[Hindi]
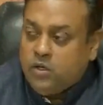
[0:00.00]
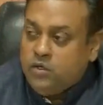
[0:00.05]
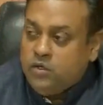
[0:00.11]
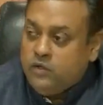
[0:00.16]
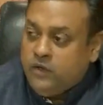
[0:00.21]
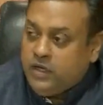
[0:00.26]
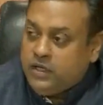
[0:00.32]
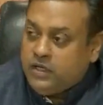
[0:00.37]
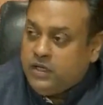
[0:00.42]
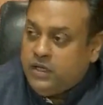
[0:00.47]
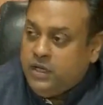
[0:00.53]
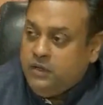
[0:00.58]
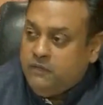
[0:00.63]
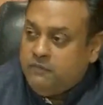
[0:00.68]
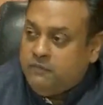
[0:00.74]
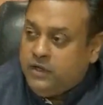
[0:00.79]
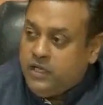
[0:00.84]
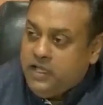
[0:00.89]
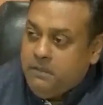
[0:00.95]
और युवक
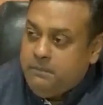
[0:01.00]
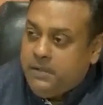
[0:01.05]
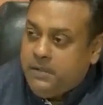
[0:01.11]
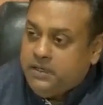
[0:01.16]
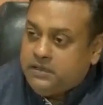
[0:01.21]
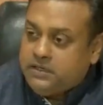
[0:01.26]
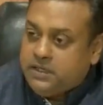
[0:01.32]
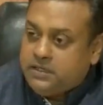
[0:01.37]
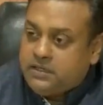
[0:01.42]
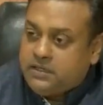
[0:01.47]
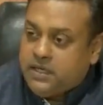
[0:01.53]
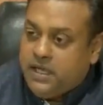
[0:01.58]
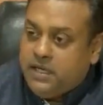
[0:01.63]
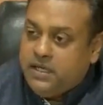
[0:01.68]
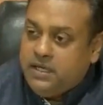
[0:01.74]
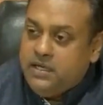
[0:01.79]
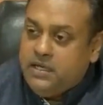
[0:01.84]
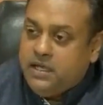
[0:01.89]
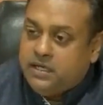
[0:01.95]
की वहीं पर
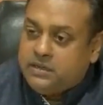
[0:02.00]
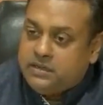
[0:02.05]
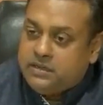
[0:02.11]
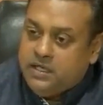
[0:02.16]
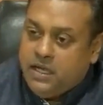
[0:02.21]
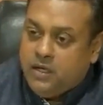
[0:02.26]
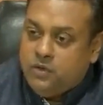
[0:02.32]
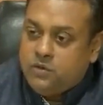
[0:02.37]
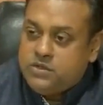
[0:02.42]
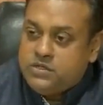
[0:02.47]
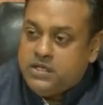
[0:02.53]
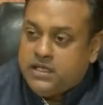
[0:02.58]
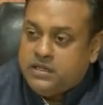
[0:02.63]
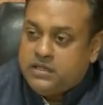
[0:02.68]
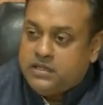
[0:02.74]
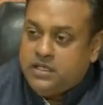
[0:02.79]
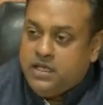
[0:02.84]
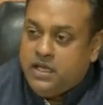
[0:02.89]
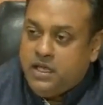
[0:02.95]
तत्कालीन हत्या हो
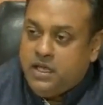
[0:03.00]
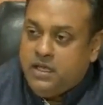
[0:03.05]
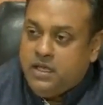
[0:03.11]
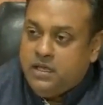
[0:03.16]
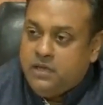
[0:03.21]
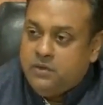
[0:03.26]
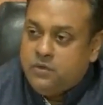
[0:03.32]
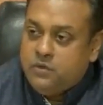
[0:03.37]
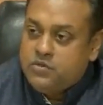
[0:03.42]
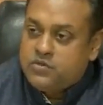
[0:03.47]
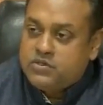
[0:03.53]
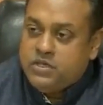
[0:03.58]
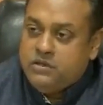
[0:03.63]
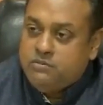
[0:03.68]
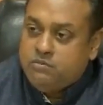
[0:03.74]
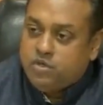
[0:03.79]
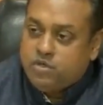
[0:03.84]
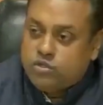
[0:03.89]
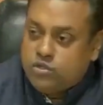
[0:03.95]
जाती है
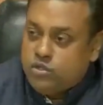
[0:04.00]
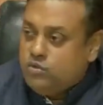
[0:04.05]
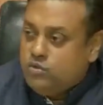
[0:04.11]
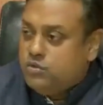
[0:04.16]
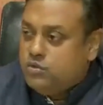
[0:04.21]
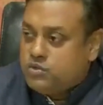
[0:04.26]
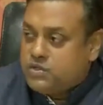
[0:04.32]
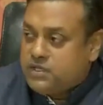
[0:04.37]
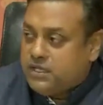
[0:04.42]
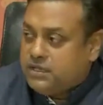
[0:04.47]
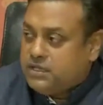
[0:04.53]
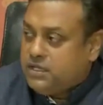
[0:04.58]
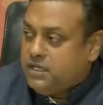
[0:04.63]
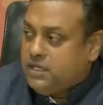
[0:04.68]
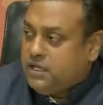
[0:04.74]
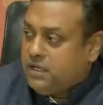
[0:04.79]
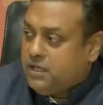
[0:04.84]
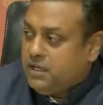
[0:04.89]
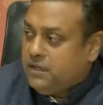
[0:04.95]
उसकी मृत्यु हो
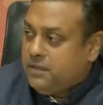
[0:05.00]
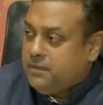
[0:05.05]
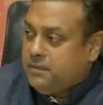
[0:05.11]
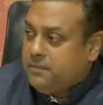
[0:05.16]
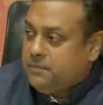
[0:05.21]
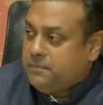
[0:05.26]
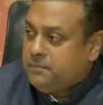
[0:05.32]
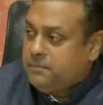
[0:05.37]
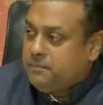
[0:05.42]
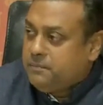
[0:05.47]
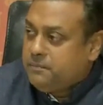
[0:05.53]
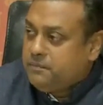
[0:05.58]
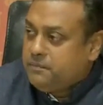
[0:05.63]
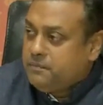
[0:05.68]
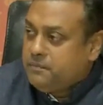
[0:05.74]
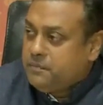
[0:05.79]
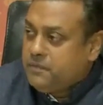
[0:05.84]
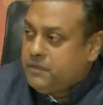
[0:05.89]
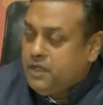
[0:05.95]
जाती
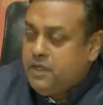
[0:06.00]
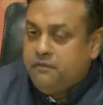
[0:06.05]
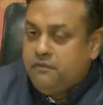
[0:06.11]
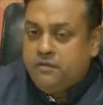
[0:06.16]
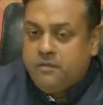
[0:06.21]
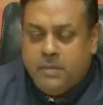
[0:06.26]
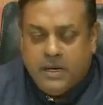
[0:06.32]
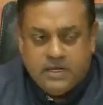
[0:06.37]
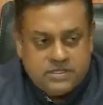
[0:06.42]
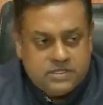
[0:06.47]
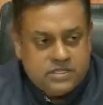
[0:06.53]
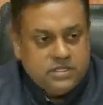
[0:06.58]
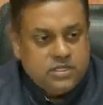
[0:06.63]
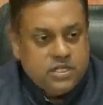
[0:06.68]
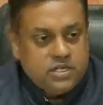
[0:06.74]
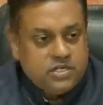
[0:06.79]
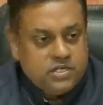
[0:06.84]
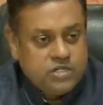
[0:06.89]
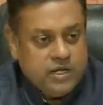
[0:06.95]
है
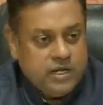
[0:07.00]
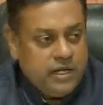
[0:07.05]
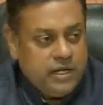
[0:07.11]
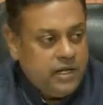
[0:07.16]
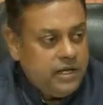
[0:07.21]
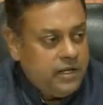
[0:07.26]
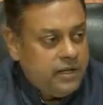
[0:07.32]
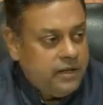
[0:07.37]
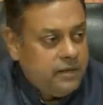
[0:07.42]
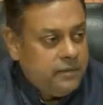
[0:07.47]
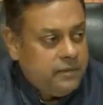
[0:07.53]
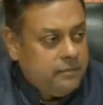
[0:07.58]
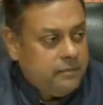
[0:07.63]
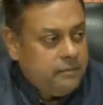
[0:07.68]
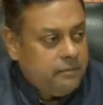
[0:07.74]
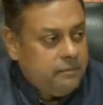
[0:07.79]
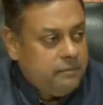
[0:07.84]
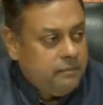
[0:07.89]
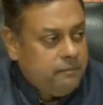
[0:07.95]
विभत्स दृश्य है
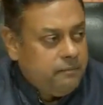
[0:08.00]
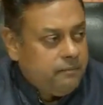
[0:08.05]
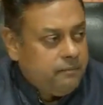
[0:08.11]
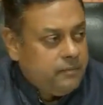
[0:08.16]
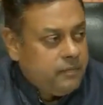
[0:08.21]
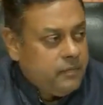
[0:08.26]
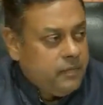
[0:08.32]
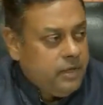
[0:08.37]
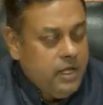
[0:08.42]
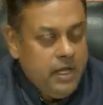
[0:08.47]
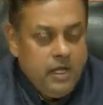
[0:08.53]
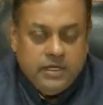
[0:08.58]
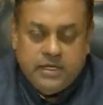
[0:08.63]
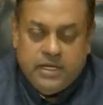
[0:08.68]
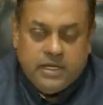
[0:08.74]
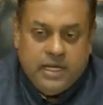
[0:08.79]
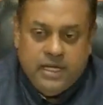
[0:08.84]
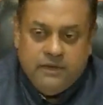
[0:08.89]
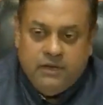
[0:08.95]

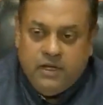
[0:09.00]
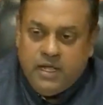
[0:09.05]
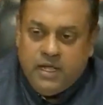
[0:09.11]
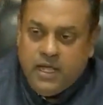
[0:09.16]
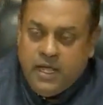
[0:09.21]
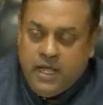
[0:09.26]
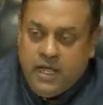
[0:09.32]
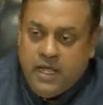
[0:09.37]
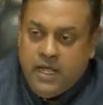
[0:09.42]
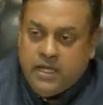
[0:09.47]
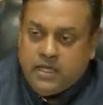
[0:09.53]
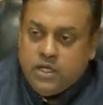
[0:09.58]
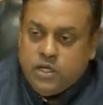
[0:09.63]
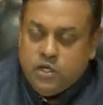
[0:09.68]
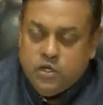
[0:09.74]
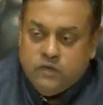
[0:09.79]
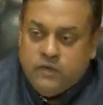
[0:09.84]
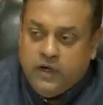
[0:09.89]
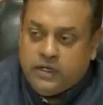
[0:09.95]
ये केवल
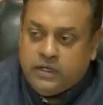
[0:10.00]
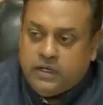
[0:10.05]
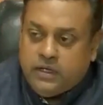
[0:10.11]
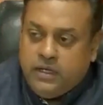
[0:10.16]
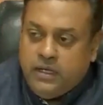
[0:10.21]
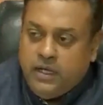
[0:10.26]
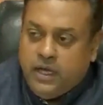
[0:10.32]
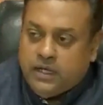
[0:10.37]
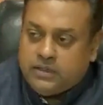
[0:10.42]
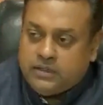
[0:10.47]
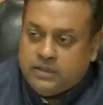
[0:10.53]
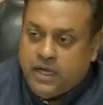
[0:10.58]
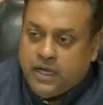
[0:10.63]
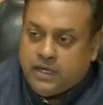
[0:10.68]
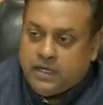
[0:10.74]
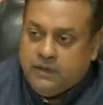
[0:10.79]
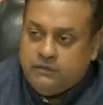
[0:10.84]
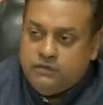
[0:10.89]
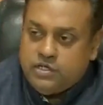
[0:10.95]
एक युवक की
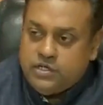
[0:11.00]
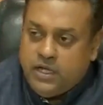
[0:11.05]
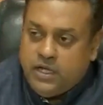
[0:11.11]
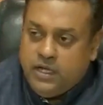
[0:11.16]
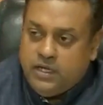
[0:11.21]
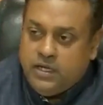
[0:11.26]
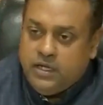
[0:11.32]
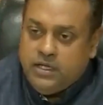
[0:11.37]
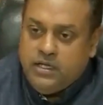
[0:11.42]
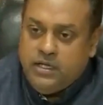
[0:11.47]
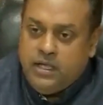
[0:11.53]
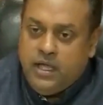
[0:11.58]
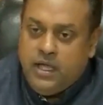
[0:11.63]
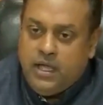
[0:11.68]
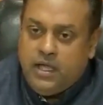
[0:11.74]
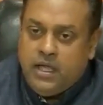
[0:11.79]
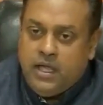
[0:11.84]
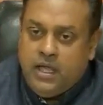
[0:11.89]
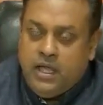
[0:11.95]
हत्या का विषय नहीं
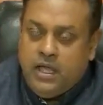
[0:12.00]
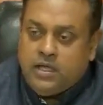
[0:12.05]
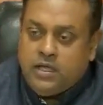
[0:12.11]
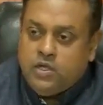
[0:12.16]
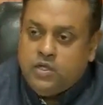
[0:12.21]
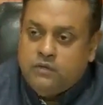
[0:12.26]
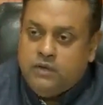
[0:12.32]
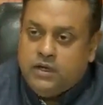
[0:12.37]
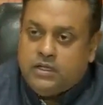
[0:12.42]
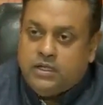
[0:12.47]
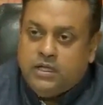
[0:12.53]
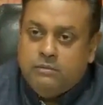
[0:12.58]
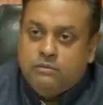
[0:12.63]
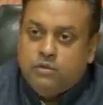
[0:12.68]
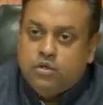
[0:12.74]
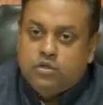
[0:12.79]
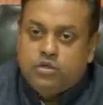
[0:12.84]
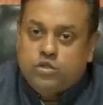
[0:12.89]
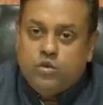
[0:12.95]
है एक युवक
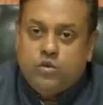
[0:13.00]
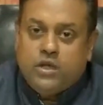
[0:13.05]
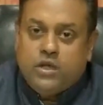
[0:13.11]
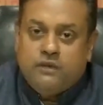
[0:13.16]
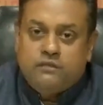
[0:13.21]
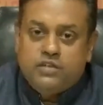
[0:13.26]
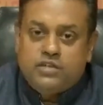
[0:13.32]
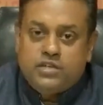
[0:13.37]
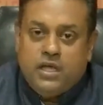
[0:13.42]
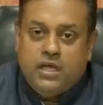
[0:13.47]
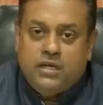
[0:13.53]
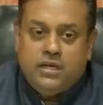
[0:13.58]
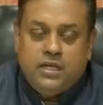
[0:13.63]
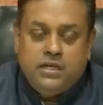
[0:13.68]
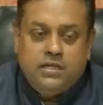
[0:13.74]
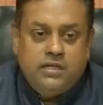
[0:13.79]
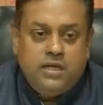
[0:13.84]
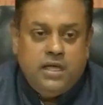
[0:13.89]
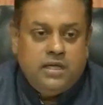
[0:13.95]
की मृत्यु का
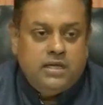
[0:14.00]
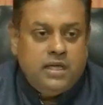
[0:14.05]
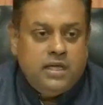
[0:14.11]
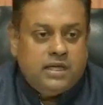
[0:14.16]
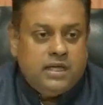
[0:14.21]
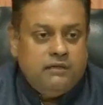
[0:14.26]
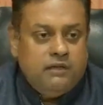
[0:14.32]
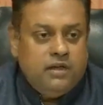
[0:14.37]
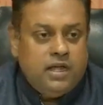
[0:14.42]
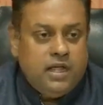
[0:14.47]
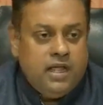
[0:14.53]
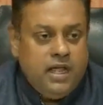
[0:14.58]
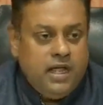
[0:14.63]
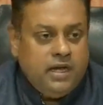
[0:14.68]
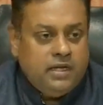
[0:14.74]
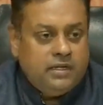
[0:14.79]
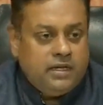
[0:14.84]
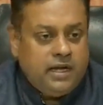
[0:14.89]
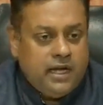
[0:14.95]
विषय नहीं है ये केवल
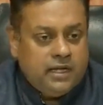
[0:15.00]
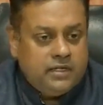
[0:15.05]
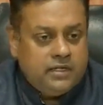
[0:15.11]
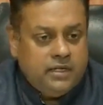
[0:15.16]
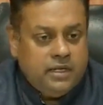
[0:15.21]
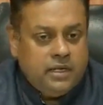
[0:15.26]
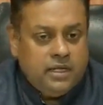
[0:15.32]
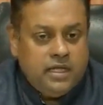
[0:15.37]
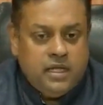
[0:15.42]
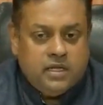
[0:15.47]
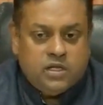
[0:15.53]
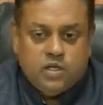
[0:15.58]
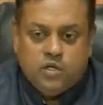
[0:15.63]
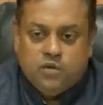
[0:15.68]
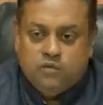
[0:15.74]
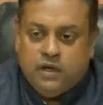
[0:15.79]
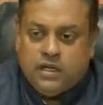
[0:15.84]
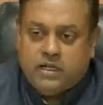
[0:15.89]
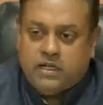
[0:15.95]
एक ट्रैक्टर एक
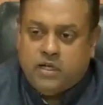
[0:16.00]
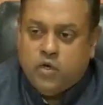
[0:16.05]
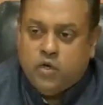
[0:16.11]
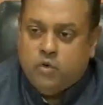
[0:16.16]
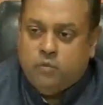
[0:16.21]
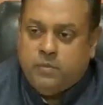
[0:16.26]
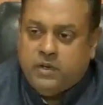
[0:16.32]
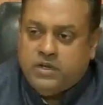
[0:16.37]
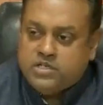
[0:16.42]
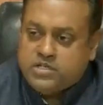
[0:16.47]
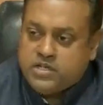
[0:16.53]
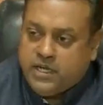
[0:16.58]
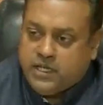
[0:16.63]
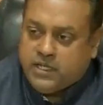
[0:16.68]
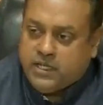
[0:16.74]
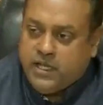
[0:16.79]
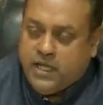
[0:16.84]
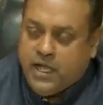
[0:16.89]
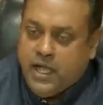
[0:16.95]
युवक के ऊपर
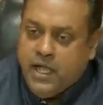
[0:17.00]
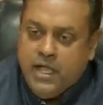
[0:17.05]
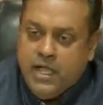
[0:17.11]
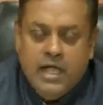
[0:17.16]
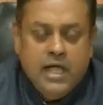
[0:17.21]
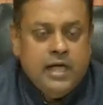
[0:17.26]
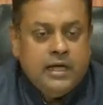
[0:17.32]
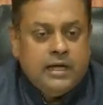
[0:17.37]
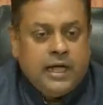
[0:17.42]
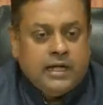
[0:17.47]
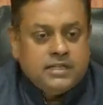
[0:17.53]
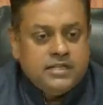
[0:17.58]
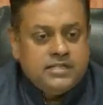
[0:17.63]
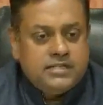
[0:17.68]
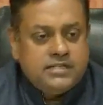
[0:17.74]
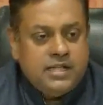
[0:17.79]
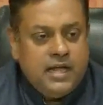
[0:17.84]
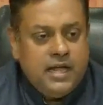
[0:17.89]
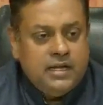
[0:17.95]
चढ़ गया
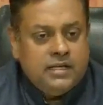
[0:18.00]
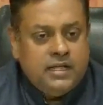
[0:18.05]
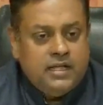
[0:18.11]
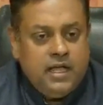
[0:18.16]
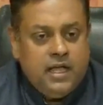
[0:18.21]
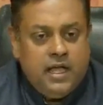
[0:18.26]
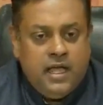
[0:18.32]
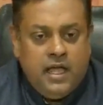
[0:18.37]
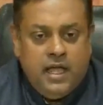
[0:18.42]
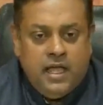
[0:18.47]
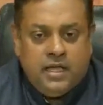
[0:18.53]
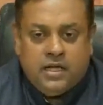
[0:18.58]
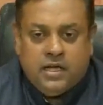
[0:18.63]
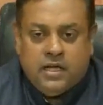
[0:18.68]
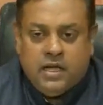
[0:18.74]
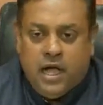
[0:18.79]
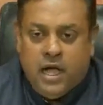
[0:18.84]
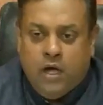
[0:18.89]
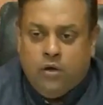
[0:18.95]
राजस्थान के
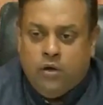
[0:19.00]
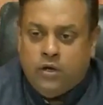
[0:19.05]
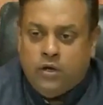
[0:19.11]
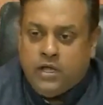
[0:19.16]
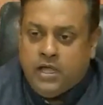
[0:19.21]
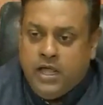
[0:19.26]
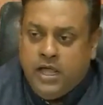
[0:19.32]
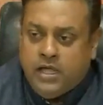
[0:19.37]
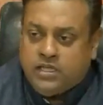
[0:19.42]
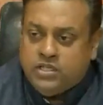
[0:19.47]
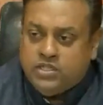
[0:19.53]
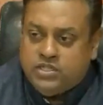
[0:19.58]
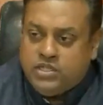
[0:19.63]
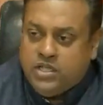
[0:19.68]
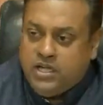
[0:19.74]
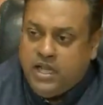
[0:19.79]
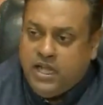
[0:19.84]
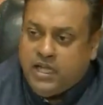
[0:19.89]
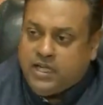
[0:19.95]
एक गांव और एक
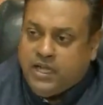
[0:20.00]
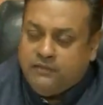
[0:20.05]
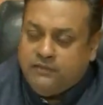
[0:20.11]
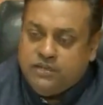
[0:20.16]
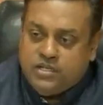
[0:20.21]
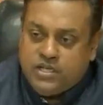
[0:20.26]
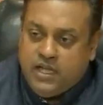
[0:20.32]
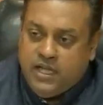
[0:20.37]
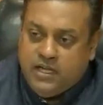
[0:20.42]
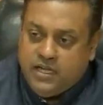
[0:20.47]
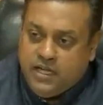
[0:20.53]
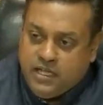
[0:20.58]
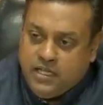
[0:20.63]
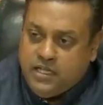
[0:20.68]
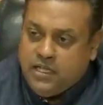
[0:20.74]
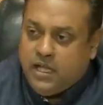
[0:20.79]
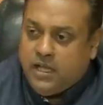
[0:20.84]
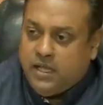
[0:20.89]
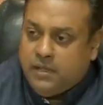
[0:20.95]
जिले का विषय
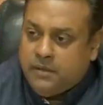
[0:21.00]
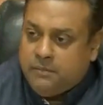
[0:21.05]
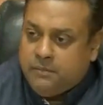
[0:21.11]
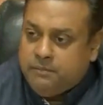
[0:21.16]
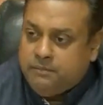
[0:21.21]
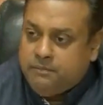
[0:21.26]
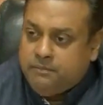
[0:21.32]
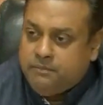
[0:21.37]
नहीं है